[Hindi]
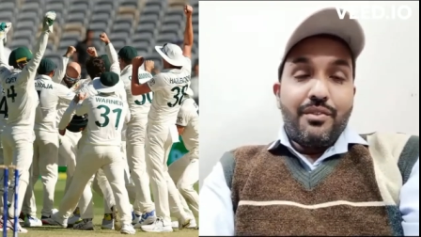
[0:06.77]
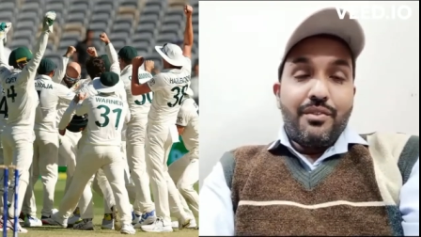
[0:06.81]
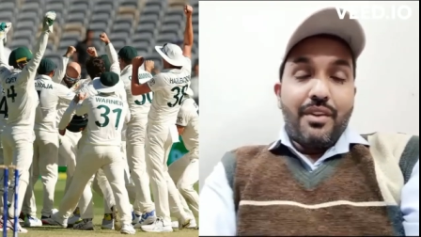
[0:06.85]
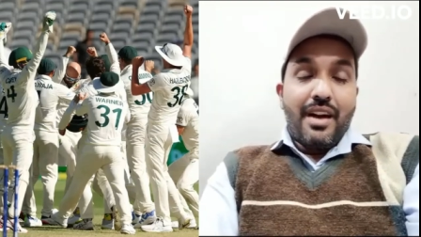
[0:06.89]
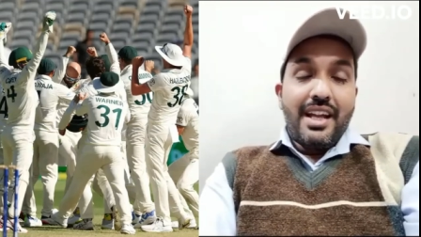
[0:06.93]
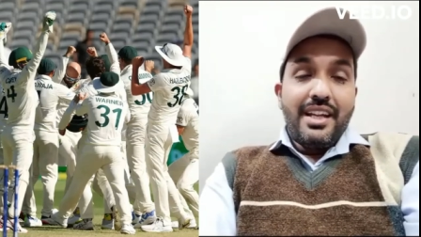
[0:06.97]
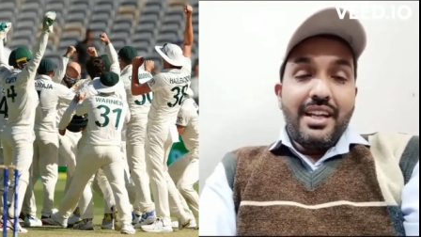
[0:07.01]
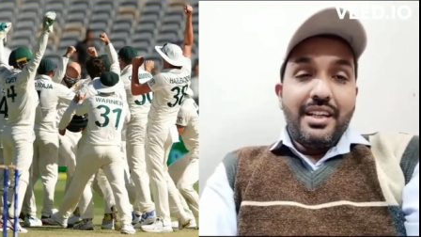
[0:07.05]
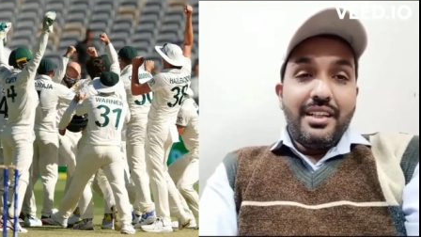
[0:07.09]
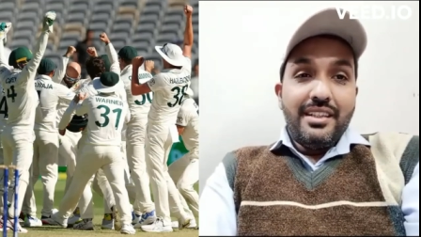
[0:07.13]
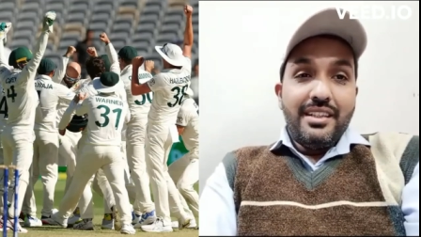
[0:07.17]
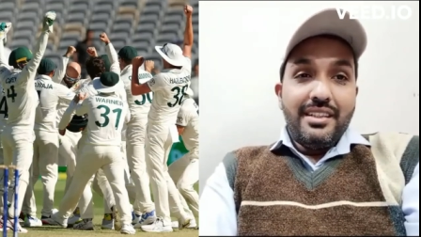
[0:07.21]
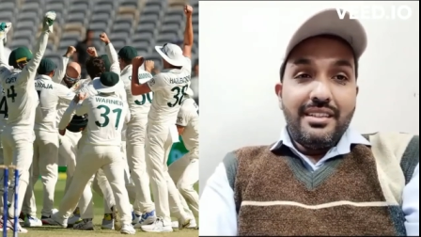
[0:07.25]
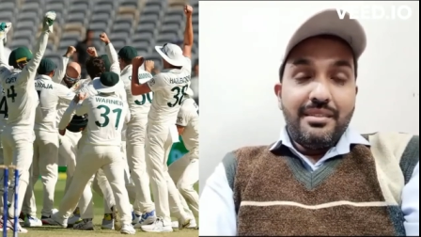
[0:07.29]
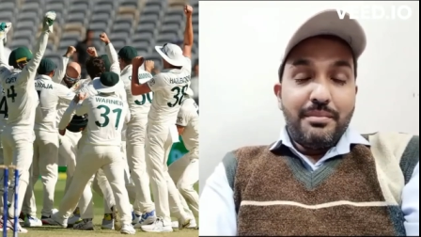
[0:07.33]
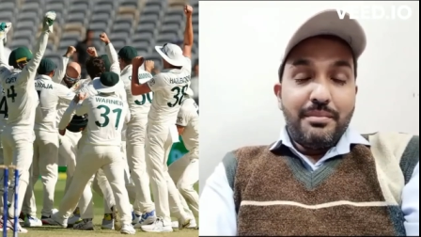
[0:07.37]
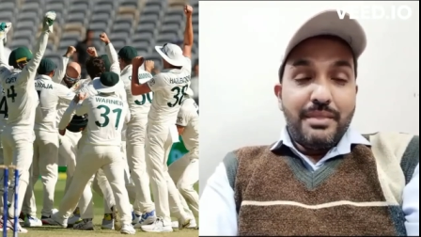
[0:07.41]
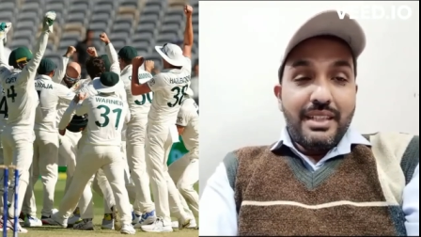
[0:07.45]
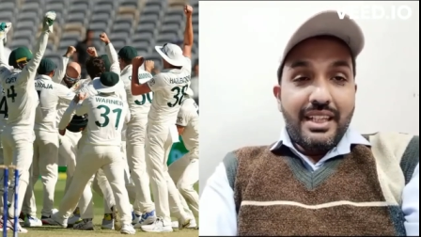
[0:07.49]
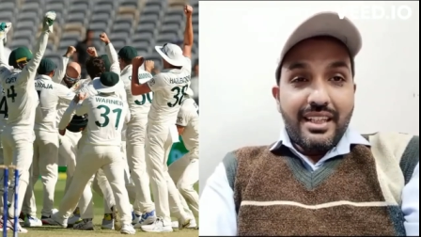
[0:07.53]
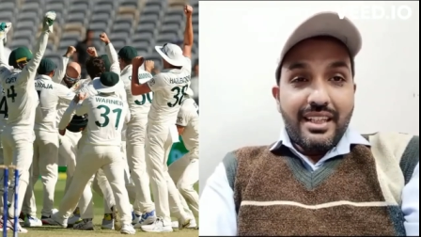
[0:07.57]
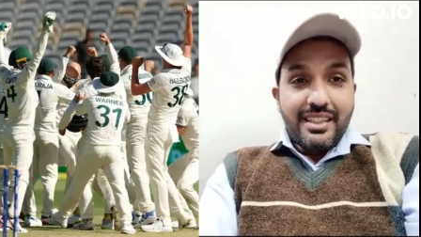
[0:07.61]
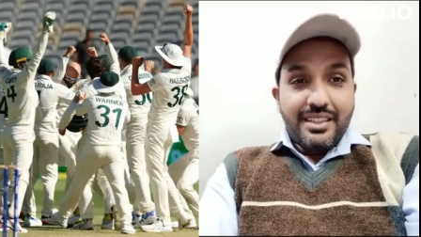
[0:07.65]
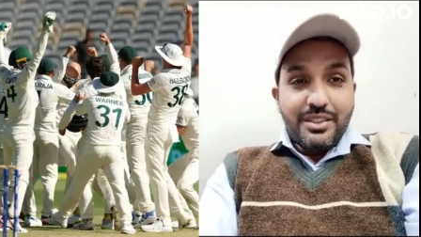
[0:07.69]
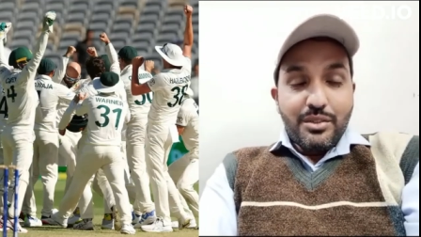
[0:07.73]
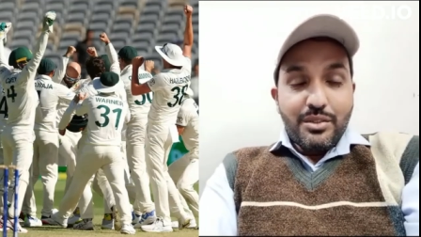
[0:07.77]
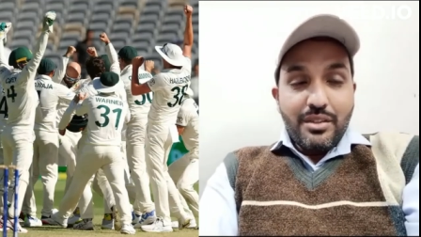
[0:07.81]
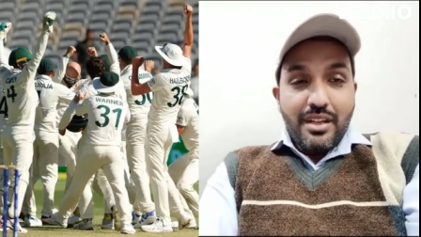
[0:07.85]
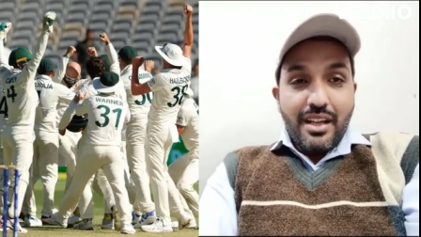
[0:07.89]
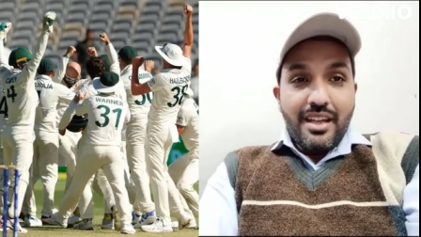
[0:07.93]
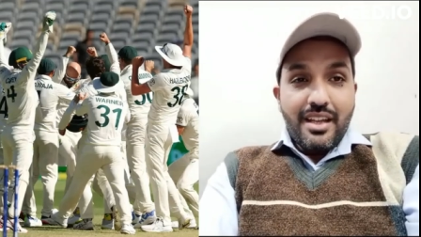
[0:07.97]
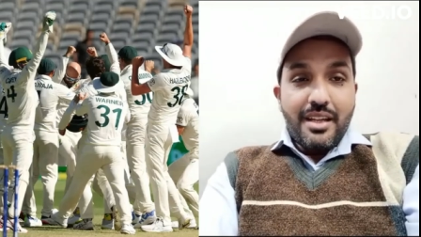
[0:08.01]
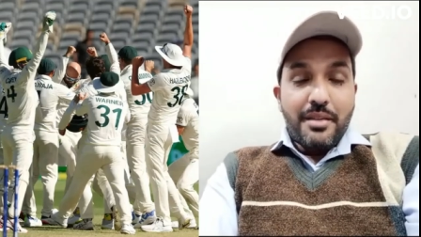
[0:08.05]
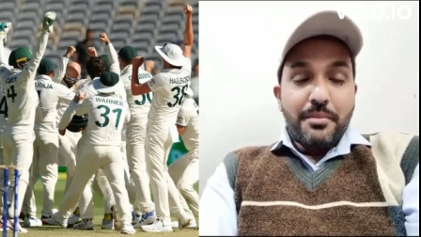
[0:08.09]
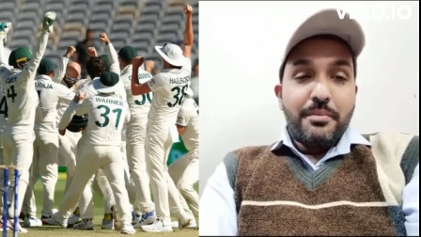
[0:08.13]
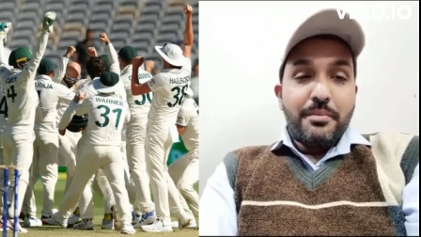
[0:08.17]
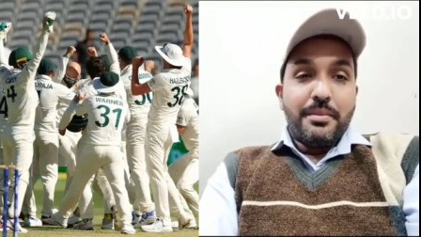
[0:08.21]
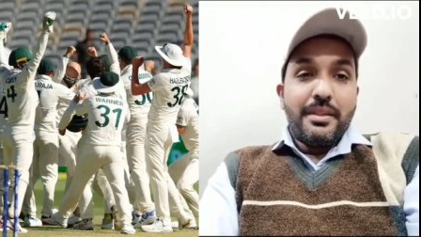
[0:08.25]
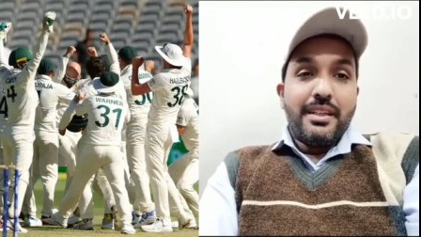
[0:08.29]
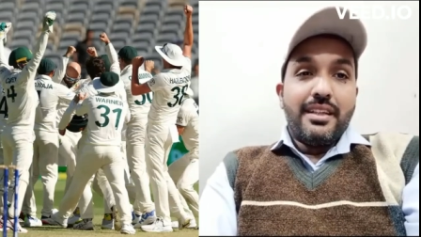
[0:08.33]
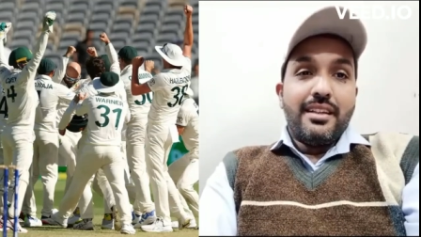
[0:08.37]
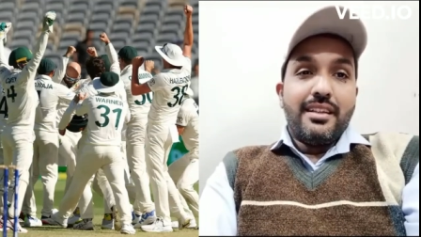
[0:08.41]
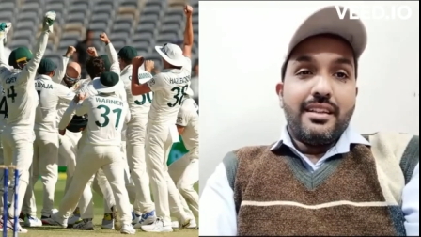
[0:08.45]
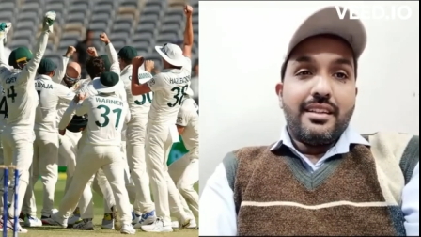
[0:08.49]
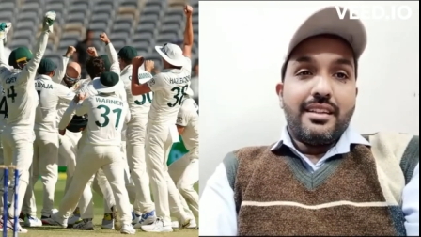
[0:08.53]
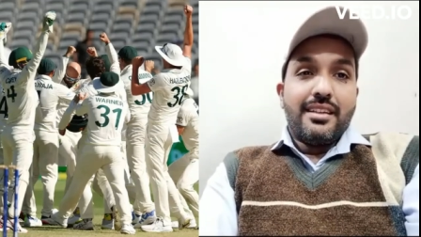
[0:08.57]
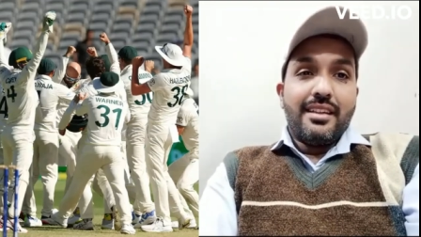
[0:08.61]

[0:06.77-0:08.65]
फाइन भी लग चुका है हम पे